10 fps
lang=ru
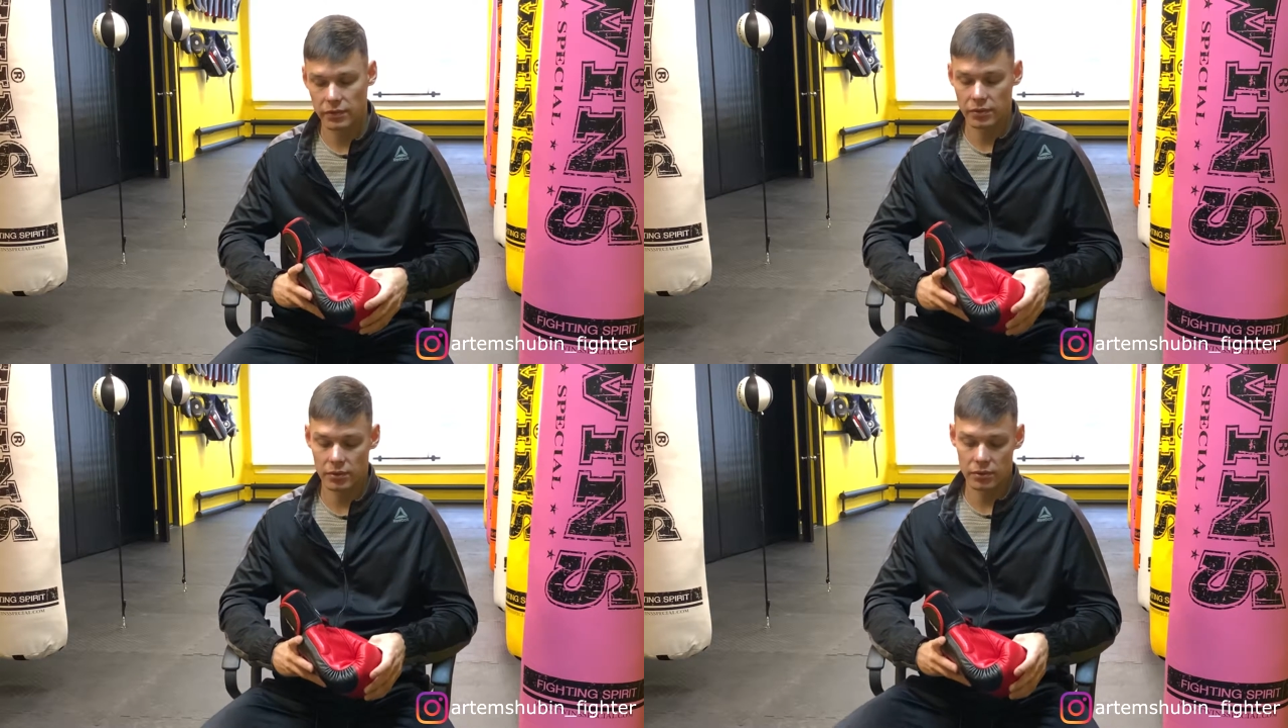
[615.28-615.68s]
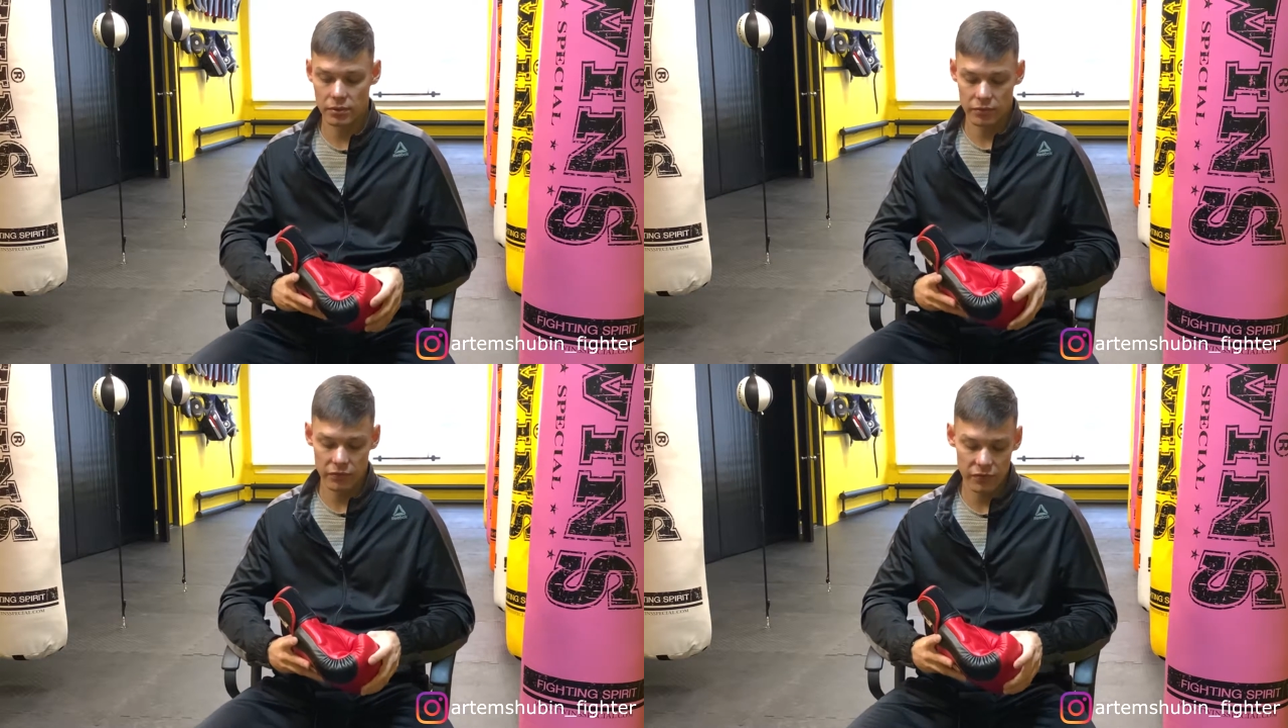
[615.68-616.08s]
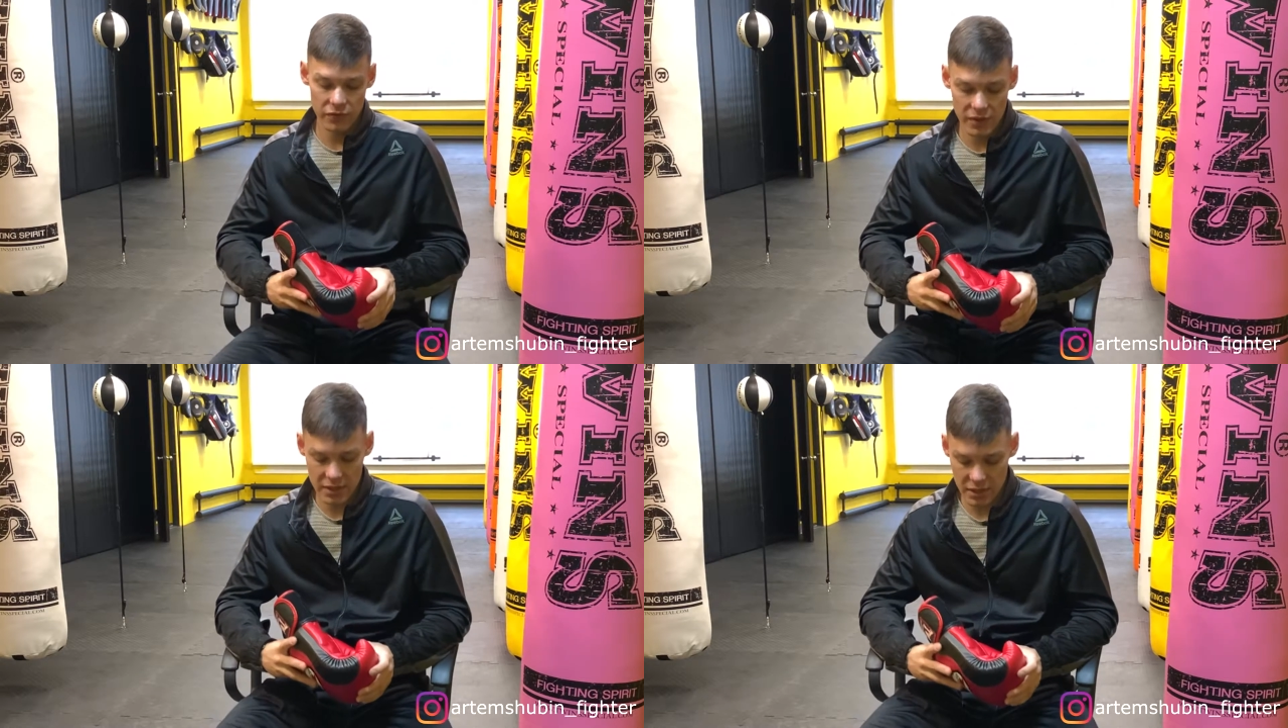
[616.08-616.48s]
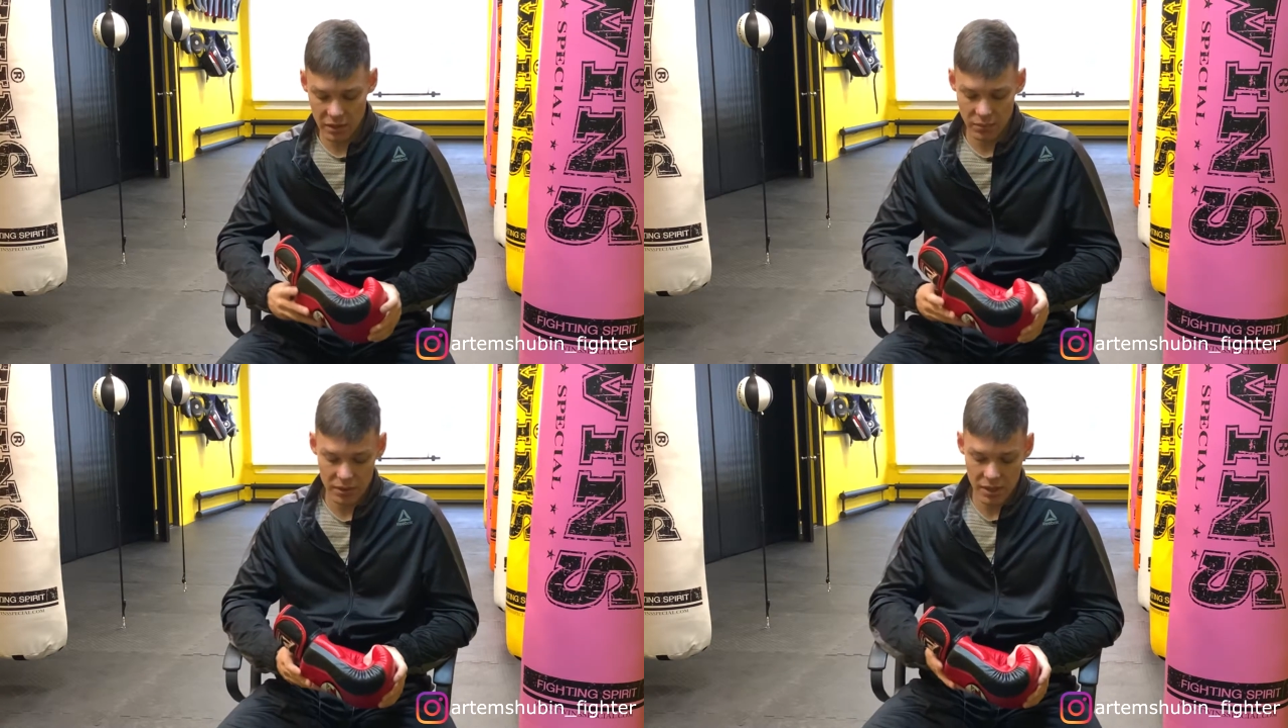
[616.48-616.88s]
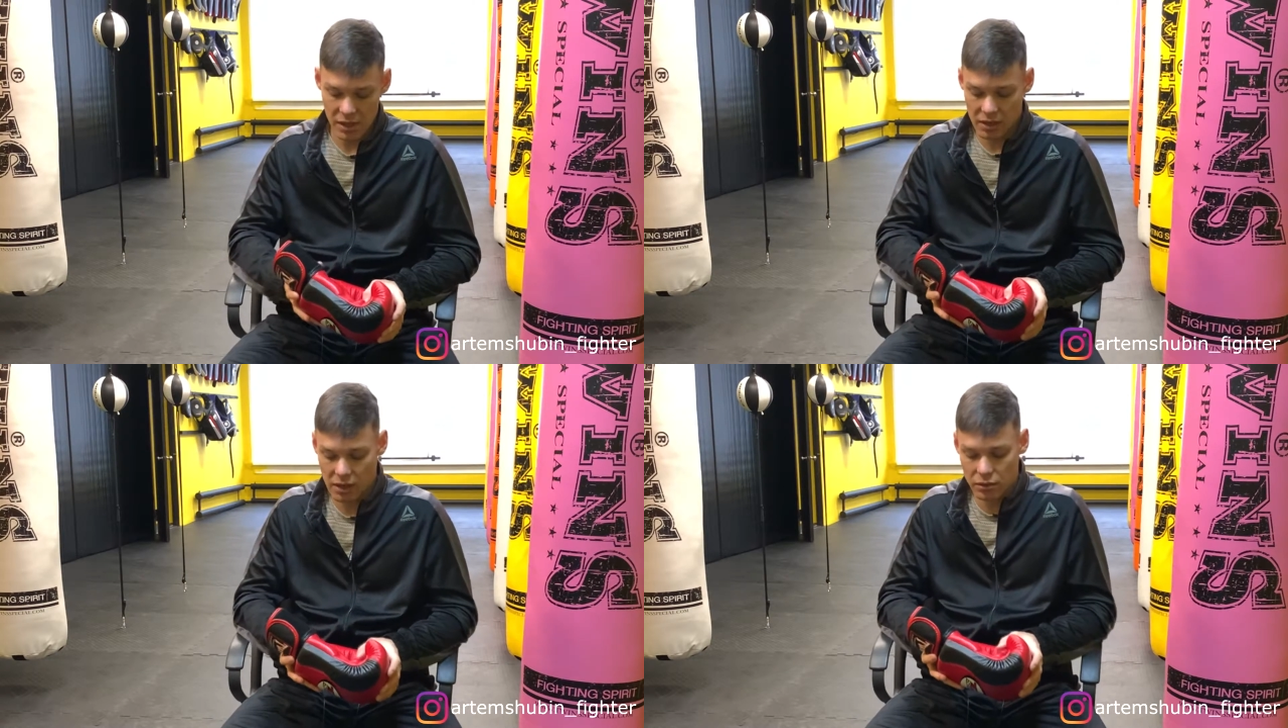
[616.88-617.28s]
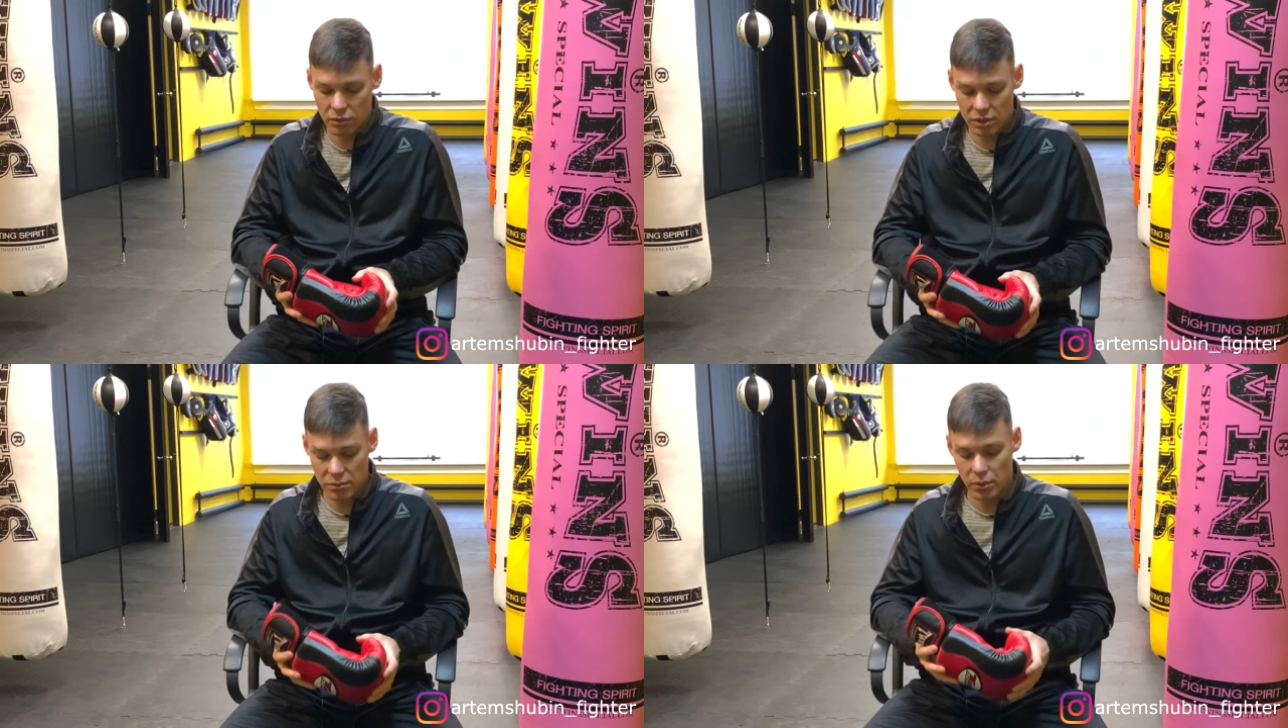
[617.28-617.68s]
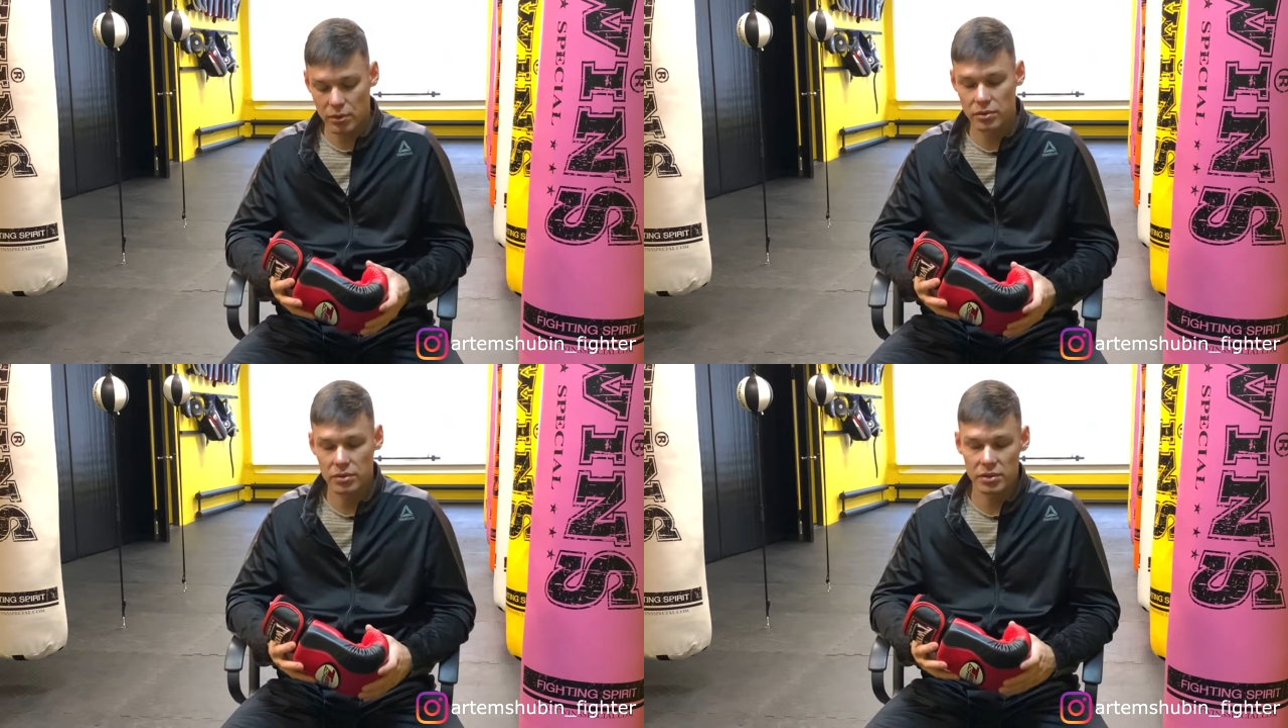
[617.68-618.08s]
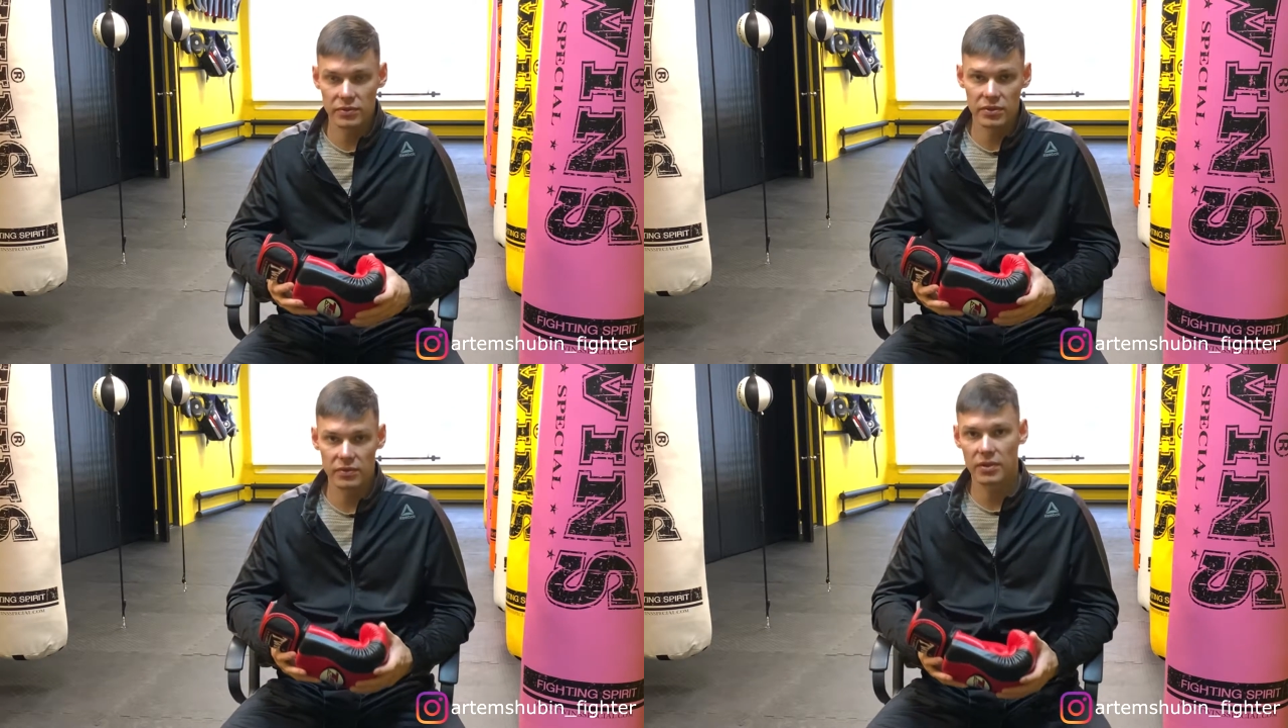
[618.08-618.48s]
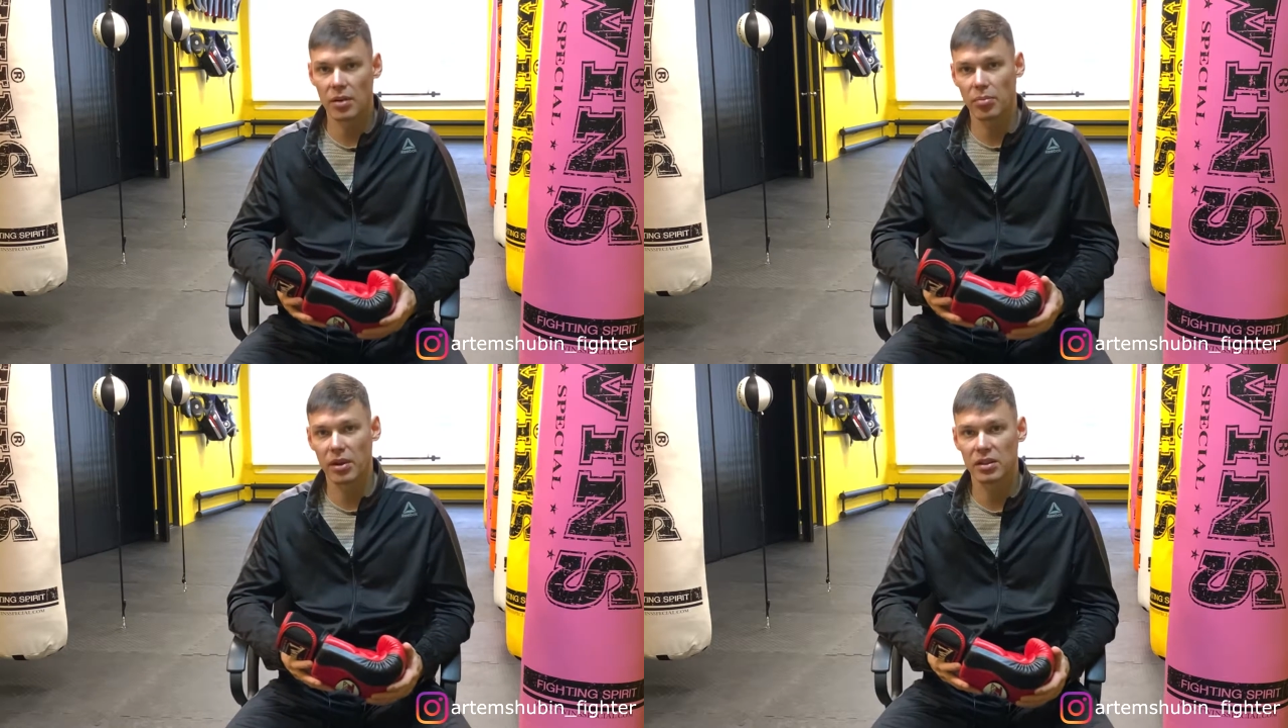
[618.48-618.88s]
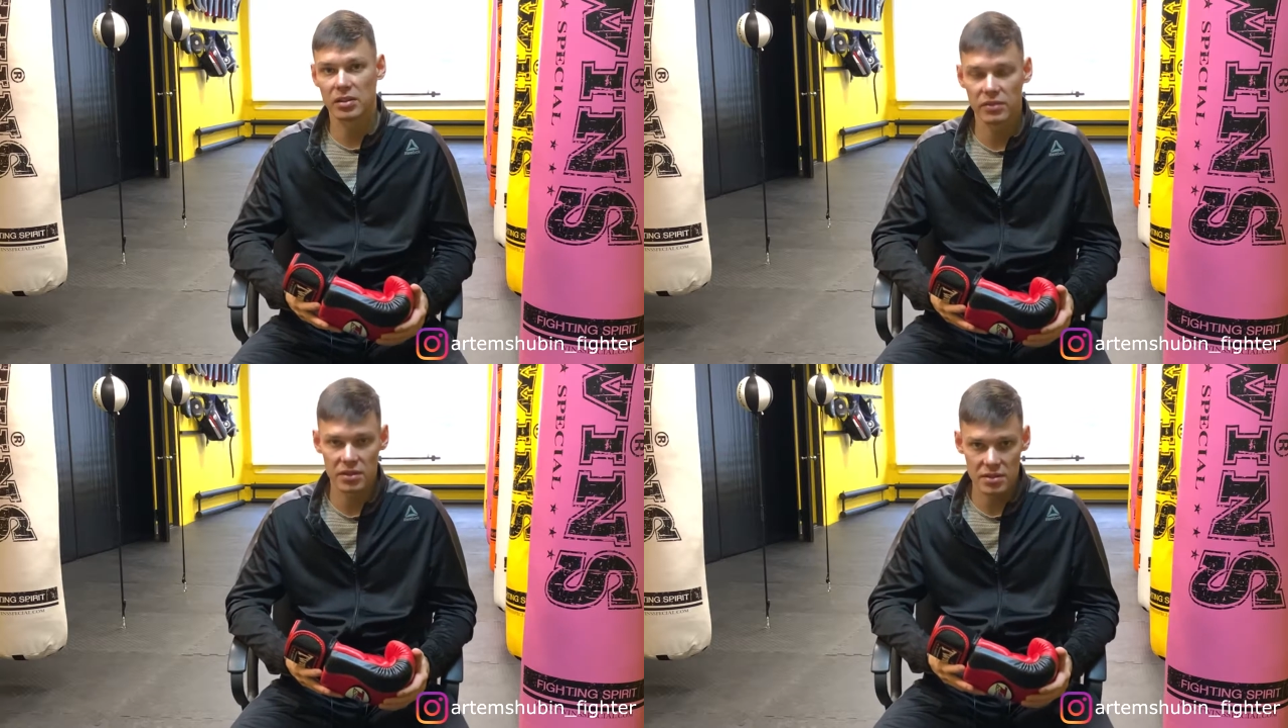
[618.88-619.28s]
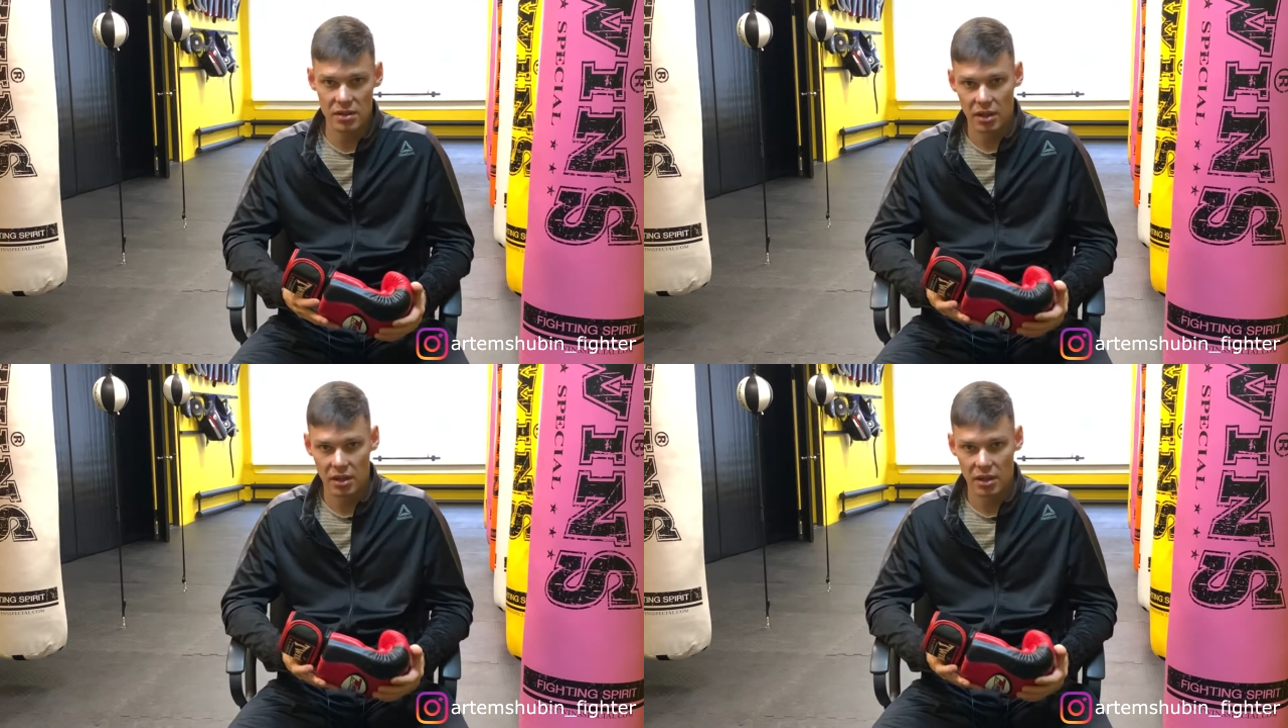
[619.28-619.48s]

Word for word: э, весь этот материал, который используется в компании Twins,